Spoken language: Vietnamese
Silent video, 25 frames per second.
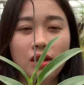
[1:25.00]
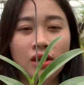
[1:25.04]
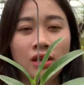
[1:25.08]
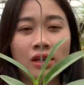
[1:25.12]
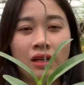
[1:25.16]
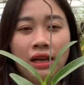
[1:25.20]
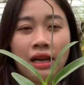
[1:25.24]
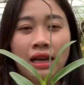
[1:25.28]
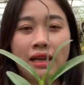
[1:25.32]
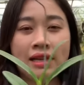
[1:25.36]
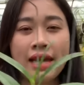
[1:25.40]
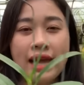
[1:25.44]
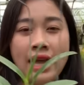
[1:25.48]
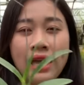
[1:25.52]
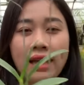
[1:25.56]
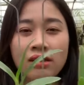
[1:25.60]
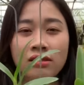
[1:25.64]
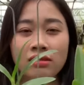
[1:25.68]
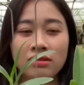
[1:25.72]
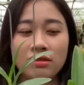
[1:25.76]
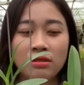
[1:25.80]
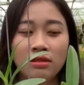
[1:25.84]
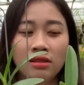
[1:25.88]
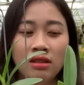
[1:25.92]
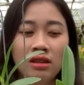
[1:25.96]
ba một trăm
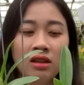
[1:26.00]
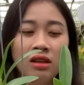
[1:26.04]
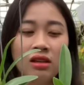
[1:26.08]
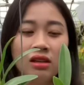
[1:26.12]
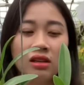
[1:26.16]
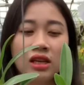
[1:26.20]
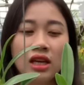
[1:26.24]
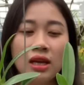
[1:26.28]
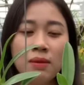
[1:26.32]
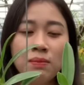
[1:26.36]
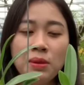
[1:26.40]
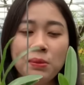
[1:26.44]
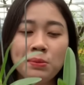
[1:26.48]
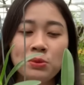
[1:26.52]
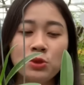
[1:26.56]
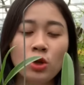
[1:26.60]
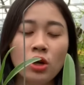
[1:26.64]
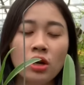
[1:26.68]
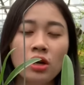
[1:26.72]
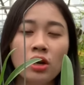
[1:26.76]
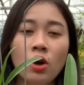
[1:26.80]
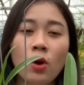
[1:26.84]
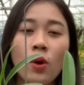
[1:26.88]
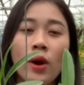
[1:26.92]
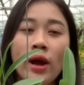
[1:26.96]
sáu mươi ngàn kim điệp xuân,
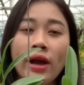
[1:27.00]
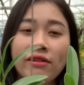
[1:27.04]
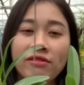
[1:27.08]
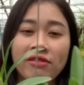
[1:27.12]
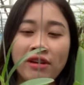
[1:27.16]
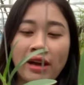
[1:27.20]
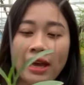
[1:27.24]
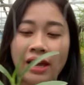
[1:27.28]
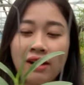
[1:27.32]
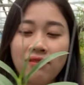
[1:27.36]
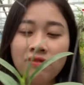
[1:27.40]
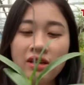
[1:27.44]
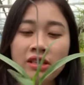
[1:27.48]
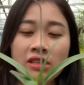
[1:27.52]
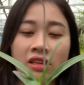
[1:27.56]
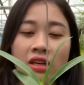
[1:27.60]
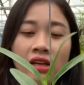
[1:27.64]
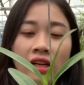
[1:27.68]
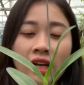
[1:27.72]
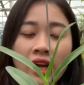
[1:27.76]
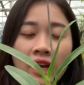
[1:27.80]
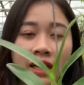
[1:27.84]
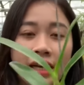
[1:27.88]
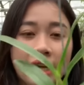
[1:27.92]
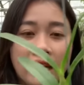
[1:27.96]
hoa vàng và những
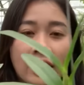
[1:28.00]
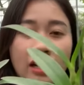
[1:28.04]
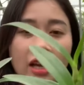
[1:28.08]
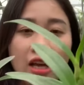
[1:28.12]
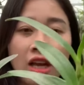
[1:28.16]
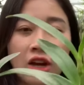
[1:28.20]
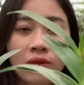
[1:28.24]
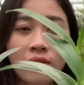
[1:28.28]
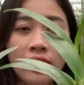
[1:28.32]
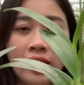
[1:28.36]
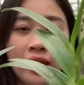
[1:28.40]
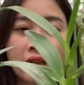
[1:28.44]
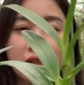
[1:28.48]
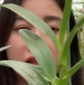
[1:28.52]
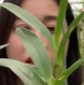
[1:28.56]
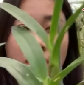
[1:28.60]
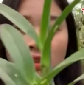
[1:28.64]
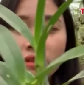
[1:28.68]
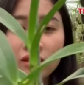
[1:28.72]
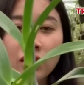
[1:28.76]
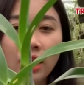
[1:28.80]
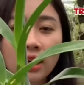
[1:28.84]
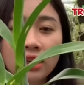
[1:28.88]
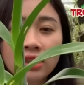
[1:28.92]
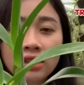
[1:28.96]
cây này đều là
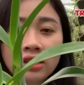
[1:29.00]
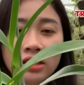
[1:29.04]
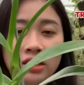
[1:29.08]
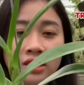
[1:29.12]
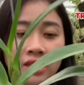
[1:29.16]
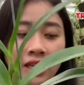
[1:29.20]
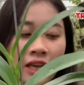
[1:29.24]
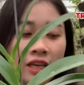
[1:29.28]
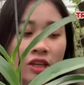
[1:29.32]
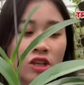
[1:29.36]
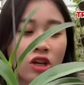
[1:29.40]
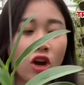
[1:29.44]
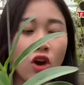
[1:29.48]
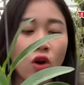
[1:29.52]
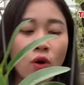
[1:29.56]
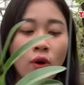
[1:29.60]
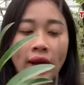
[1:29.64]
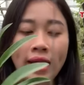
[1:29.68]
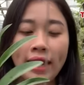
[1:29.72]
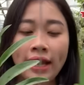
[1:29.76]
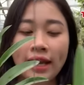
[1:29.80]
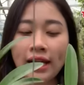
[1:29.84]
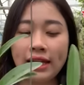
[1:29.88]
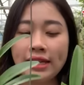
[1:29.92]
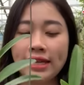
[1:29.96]
những thân được sẽ cho
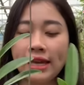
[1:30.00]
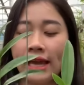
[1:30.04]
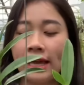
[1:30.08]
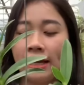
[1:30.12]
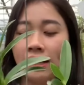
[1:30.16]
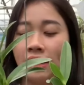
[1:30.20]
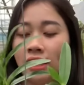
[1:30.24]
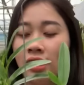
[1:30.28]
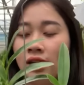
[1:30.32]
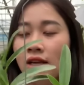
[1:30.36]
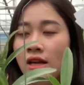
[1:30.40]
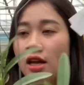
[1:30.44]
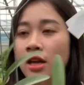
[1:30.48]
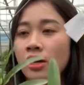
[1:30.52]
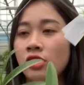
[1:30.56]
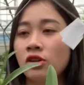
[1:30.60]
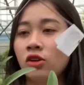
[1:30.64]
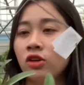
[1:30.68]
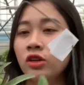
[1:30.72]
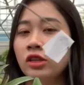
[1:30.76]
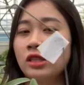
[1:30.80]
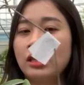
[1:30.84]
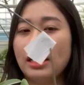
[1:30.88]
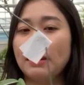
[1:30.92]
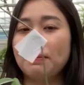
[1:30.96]
hoa cả nhà ha. Rồi
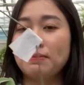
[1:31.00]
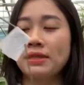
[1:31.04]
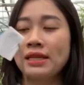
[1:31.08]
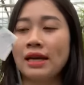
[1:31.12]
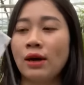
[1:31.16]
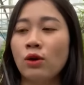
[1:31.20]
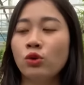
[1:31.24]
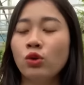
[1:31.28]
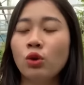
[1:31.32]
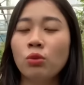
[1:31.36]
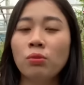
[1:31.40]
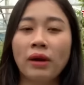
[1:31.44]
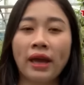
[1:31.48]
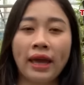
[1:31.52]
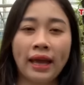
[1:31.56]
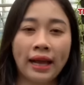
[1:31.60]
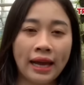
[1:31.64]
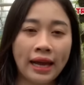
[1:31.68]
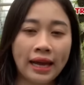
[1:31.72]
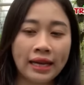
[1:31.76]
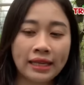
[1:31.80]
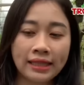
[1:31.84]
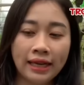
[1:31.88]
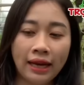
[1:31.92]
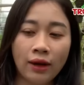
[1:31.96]
một trăm sáu mươi ngàn
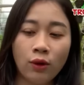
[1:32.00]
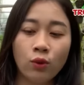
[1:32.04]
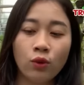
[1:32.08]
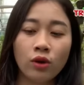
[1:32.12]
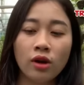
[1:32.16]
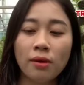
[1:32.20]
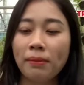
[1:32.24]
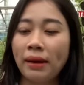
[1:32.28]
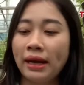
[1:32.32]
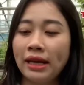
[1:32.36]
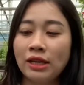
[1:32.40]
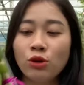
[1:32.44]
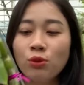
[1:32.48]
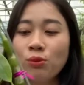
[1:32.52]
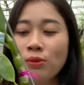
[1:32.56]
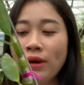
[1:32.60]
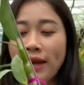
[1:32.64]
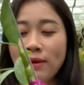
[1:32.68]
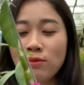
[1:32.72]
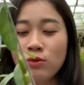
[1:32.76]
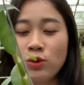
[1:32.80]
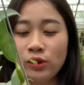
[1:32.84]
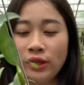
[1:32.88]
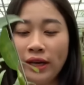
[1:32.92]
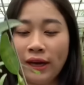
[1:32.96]
hai chậu, có mấy chục
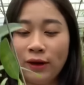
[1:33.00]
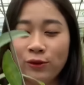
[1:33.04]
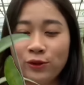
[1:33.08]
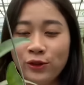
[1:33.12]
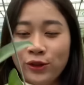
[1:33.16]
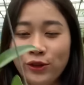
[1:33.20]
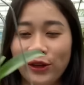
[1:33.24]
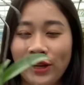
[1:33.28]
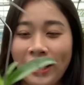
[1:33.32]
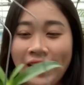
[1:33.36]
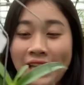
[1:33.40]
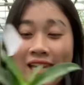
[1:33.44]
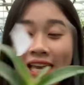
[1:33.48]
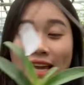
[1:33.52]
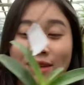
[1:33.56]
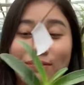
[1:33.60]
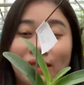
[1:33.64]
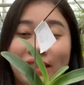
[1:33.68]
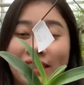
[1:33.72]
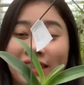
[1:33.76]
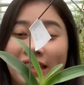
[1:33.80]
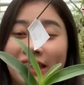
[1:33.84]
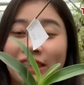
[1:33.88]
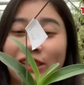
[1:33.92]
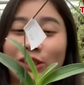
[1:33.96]
ngàn một chậu thôi cả nhà mình
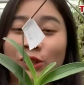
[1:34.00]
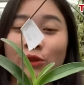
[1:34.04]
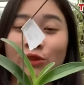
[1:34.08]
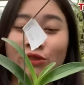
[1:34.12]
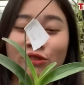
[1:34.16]
một tranh thủ